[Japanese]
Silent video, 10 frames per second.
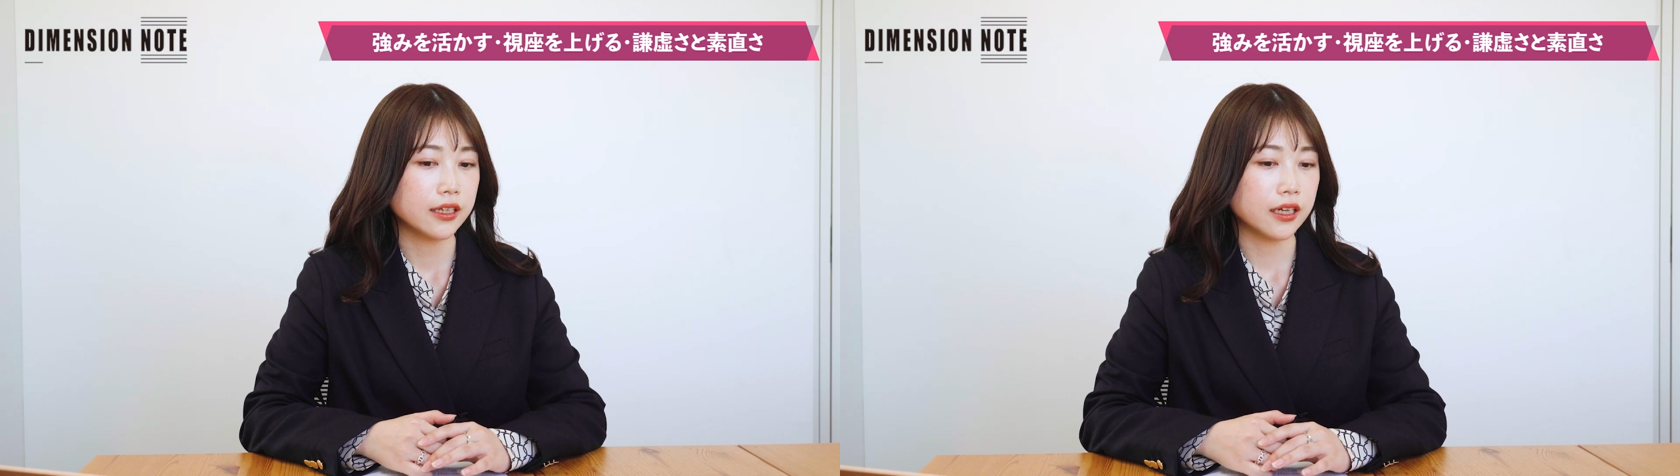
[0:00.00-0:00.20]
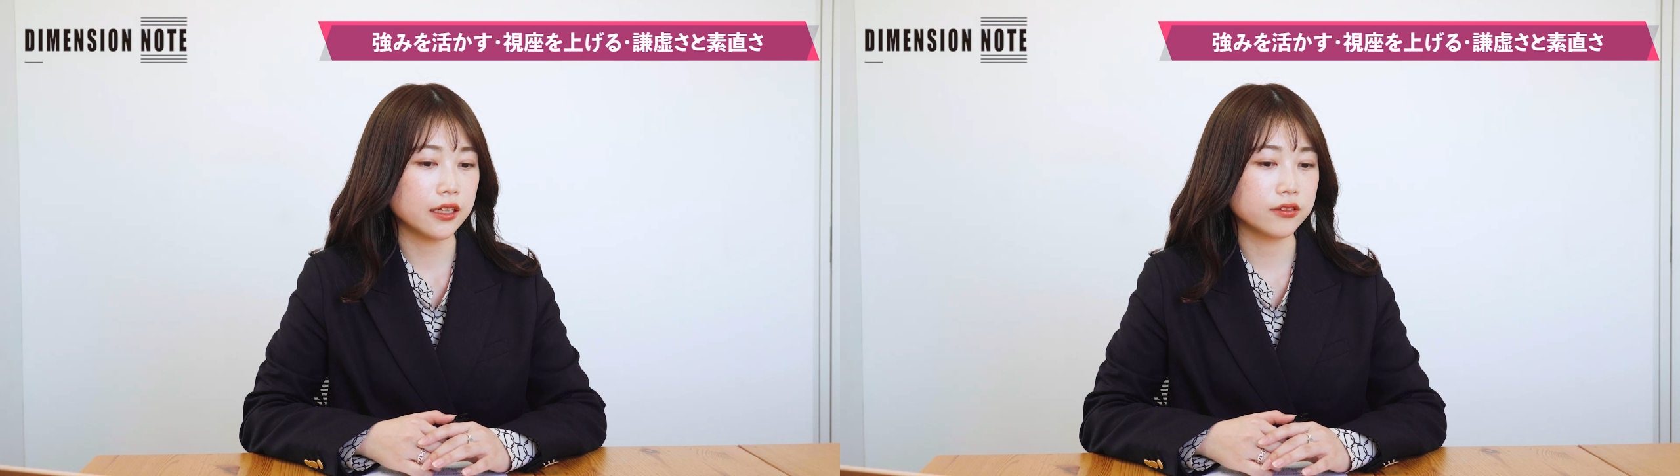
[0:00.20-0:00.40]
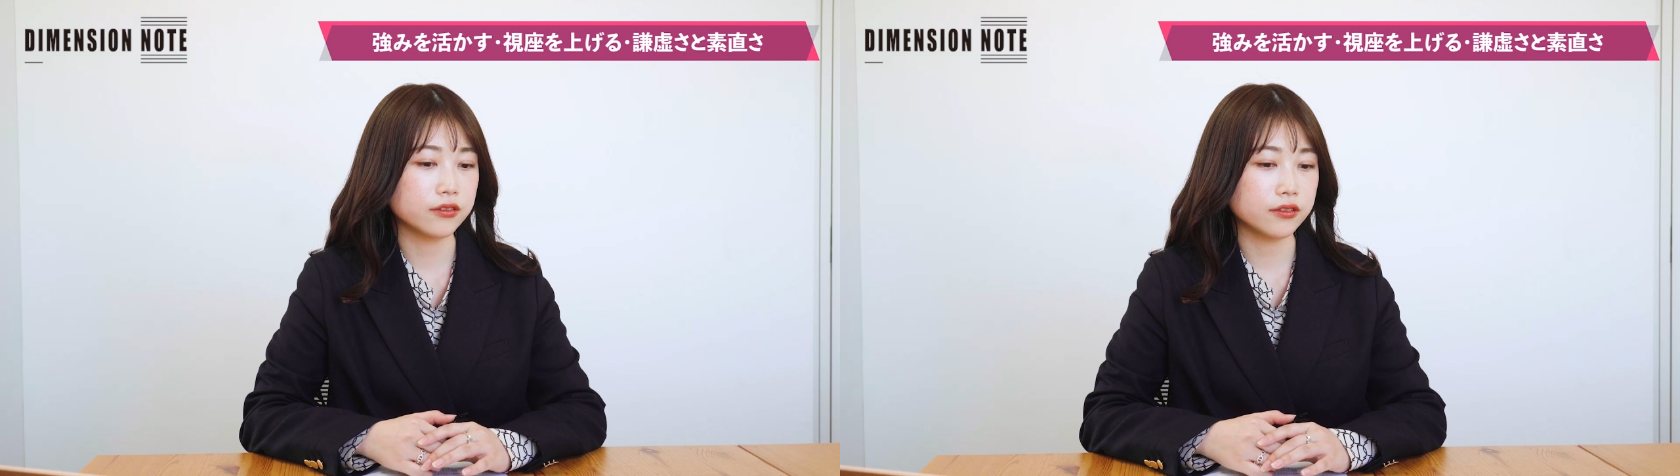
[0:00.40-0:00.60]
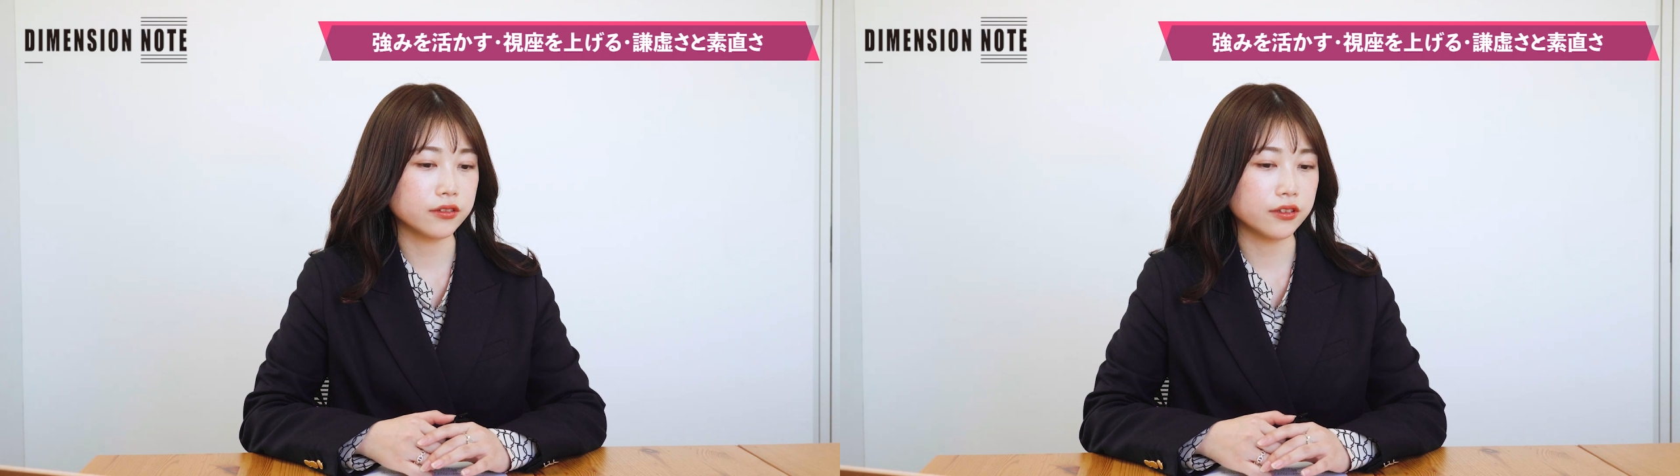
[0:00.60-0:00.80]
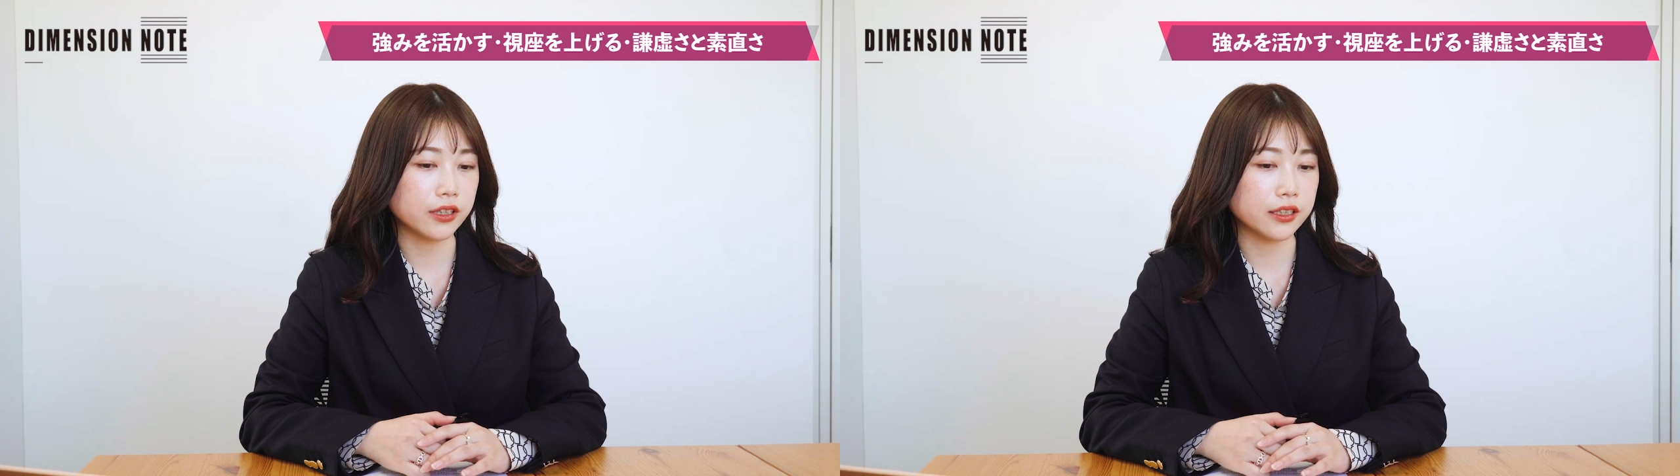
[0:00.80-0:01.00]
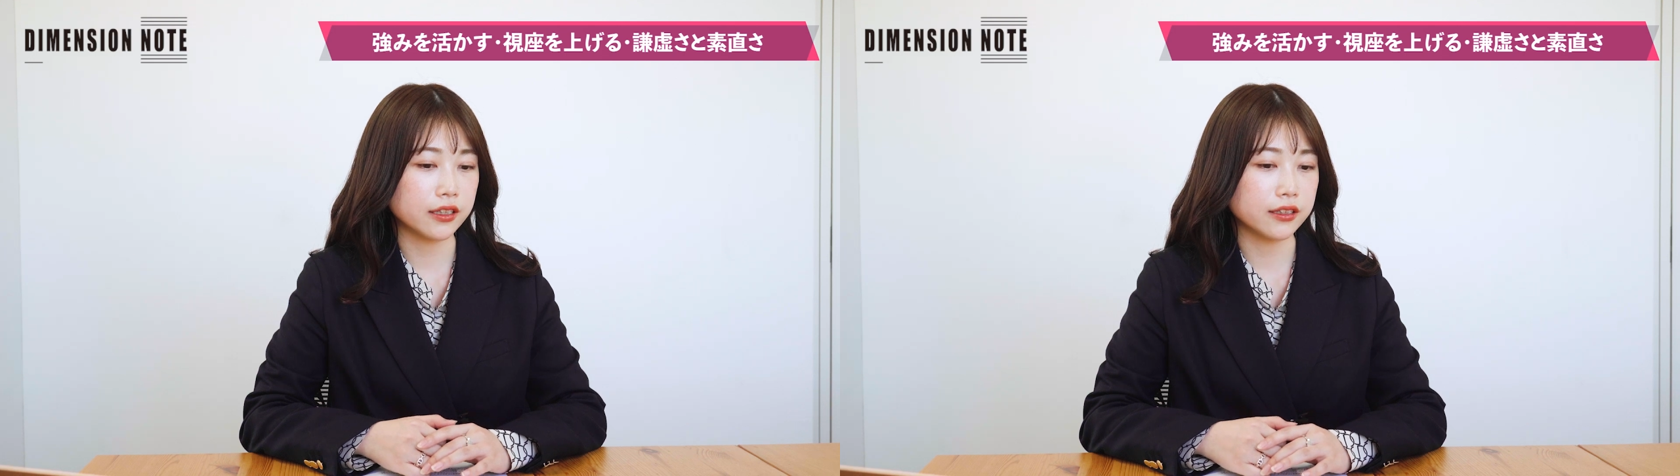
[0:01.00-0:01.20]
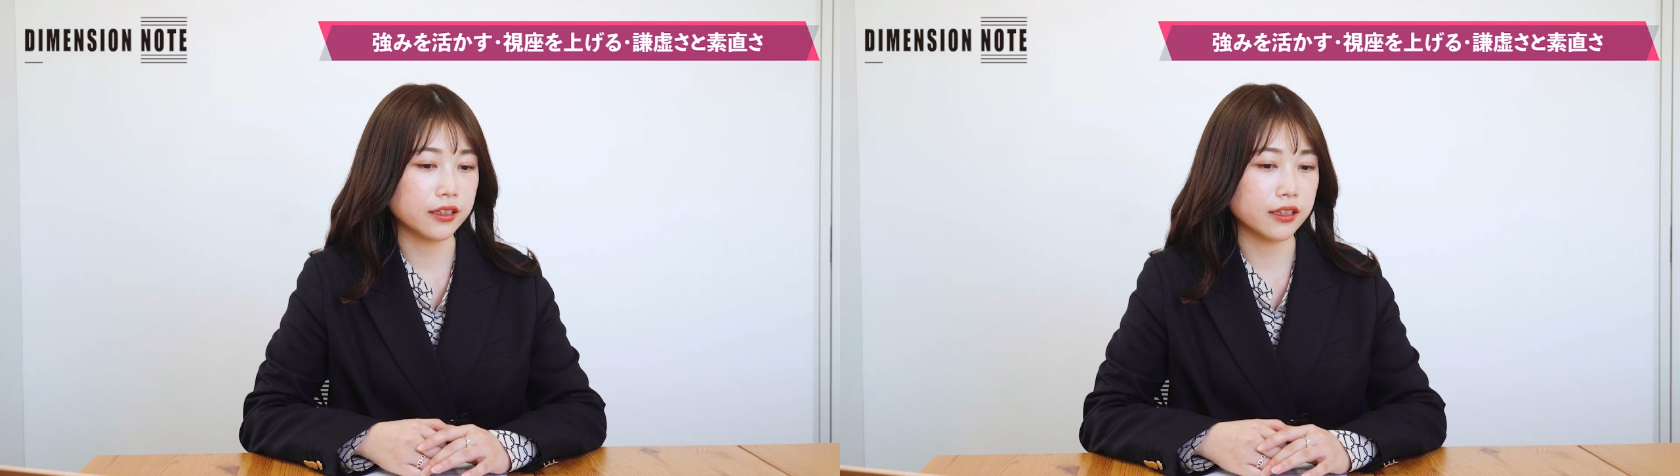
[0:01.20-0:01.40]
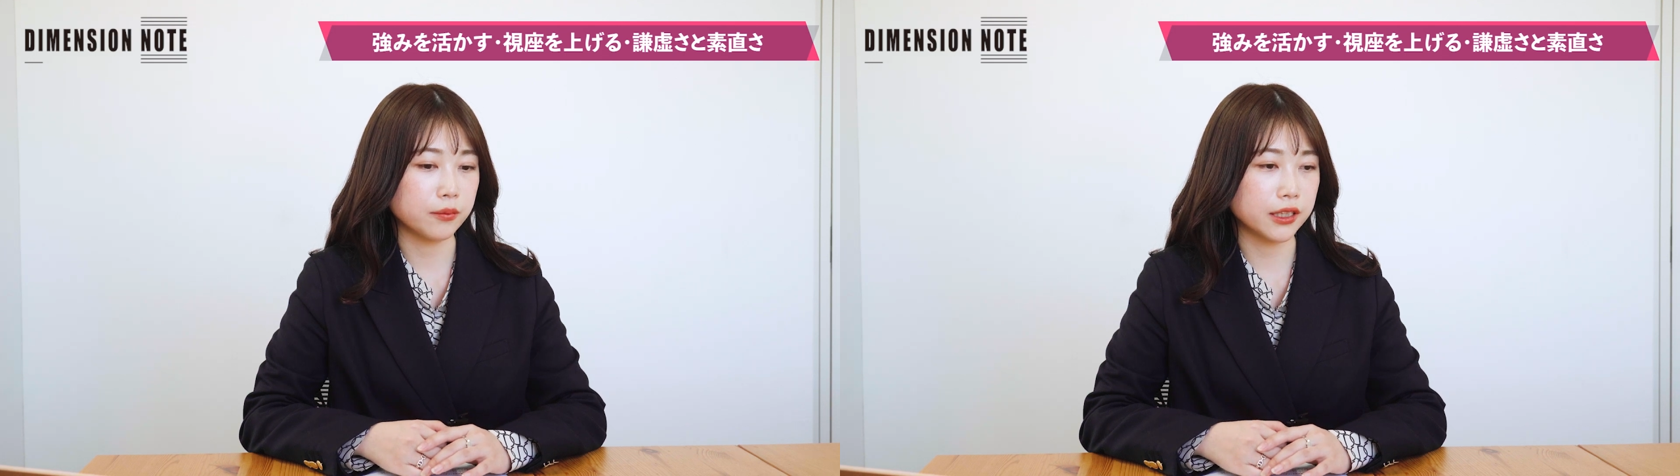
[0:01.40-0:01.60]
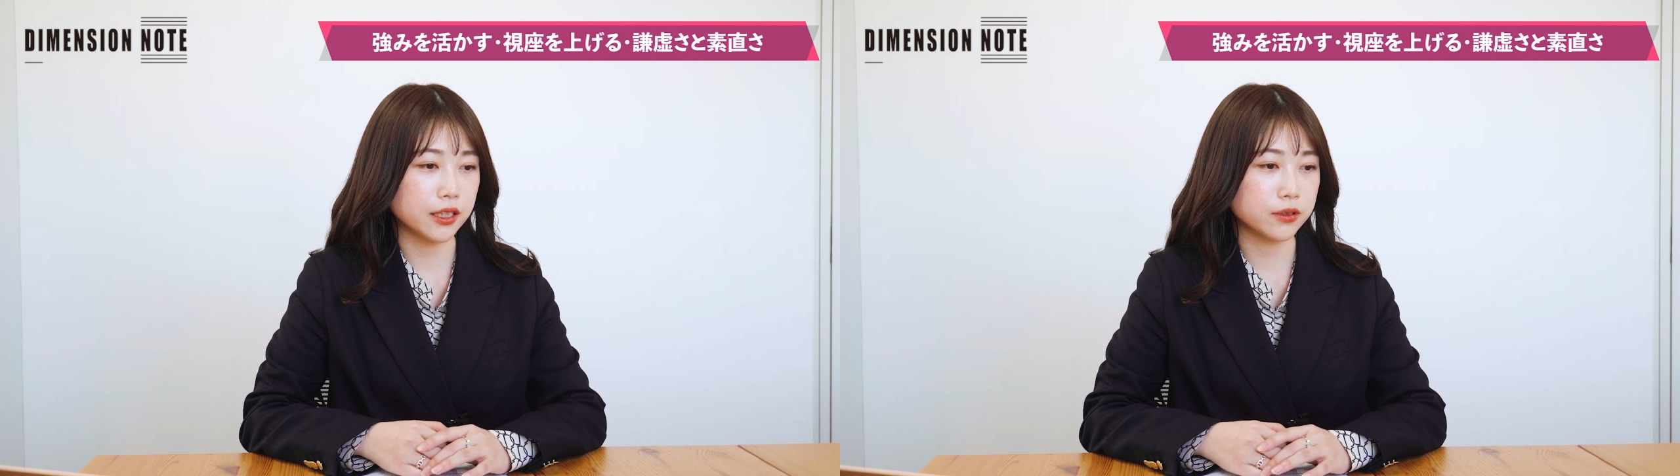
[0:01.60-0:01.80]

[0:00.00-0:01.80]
あのそういう方々から学ぶ